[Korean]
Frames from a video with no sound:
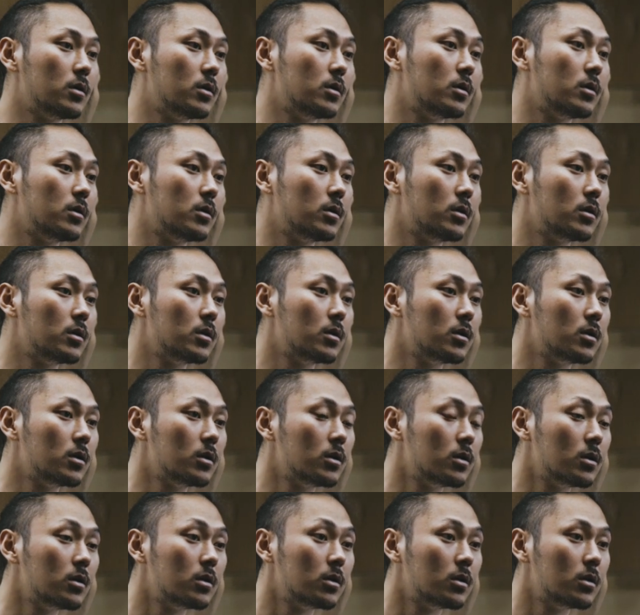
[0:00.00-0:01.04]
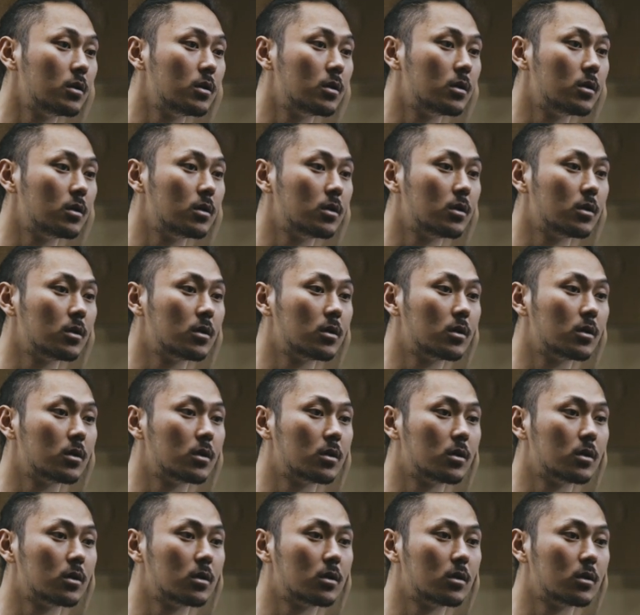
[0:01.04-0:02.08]
피지컬을 위주로
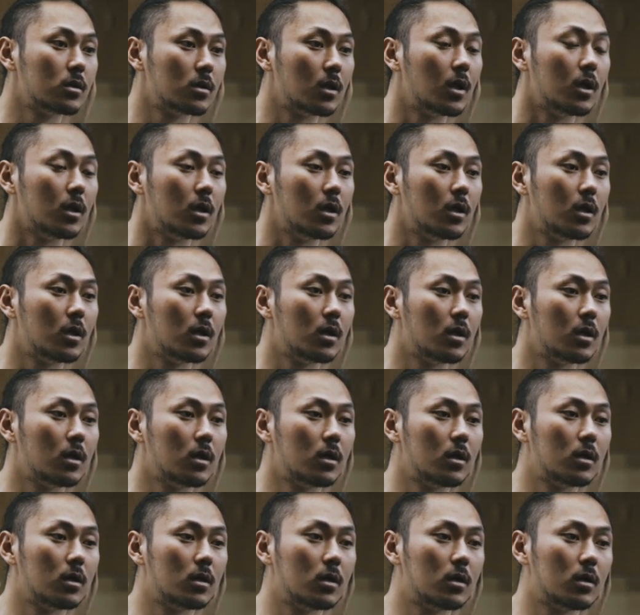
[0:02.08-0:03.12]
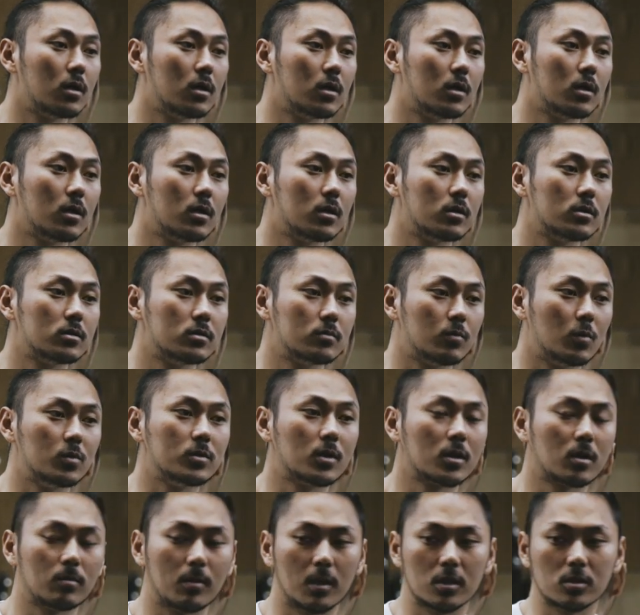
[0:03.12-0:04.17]
하려고 하는데. 네. 몸 상태 봐서. 몸
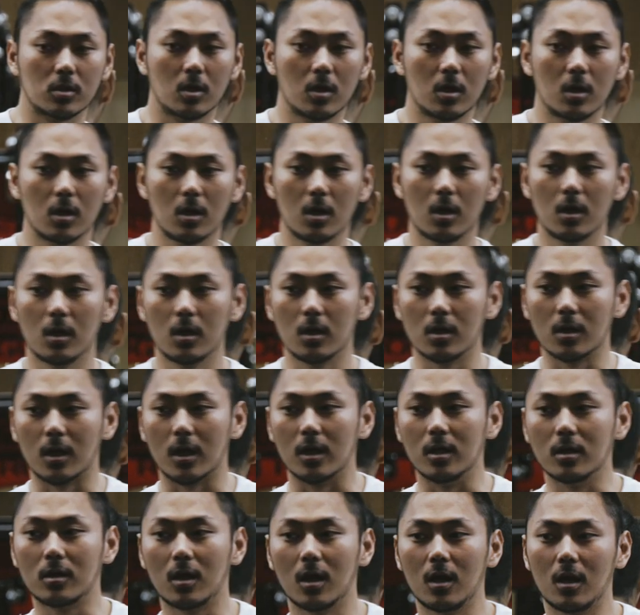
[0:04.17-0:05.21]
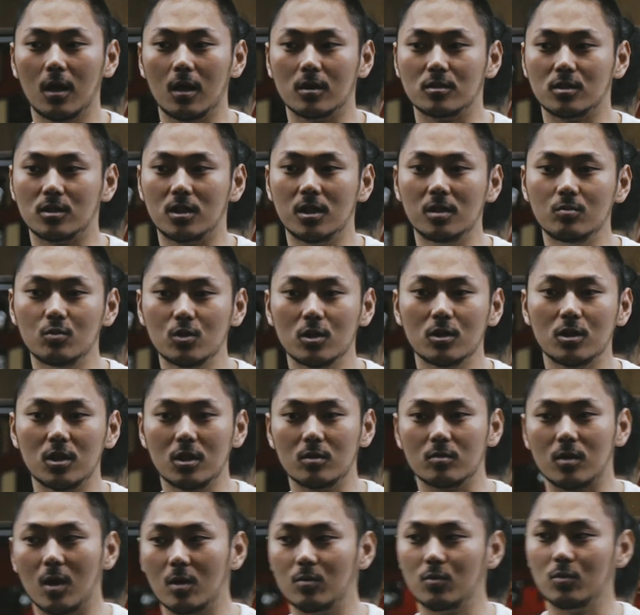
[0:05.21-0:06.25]
상태 봐서. 네. 그러니까 이렇게
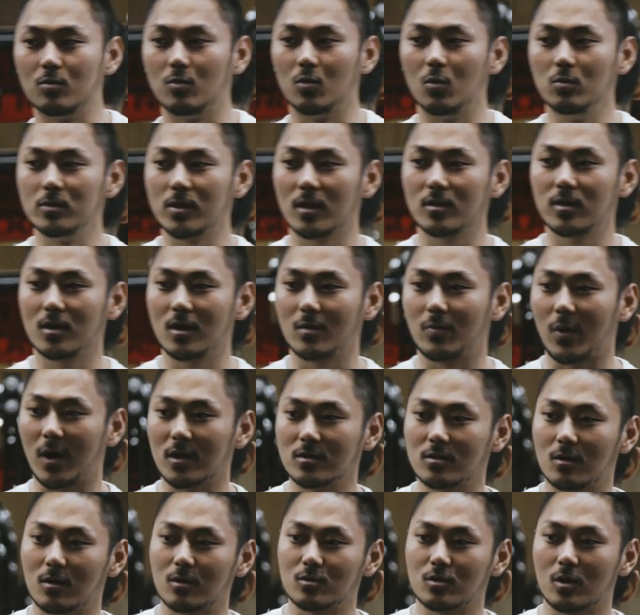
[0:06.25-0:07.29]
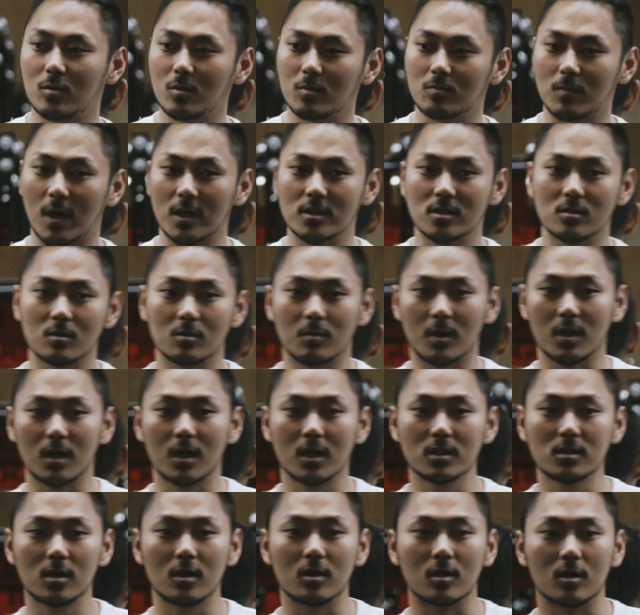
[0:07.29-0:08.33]
질문해드리면 대부분 몸 상태를 봐서라고 말씀을 많이
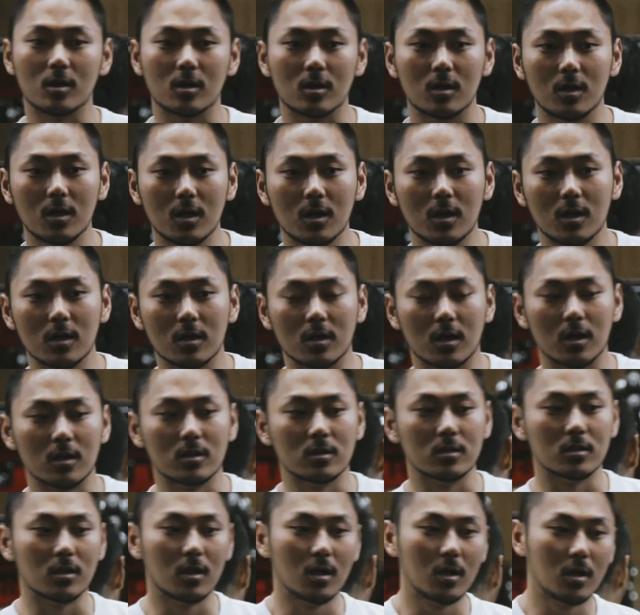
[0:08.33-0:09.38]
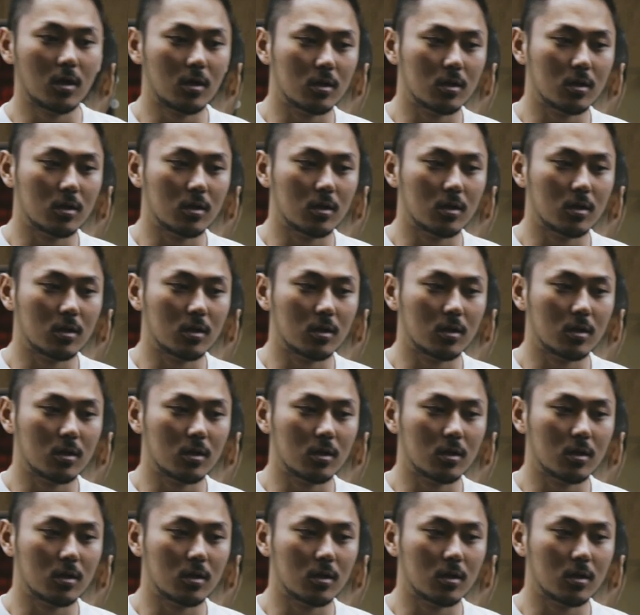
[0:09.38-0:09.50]
하세요. 그러니까는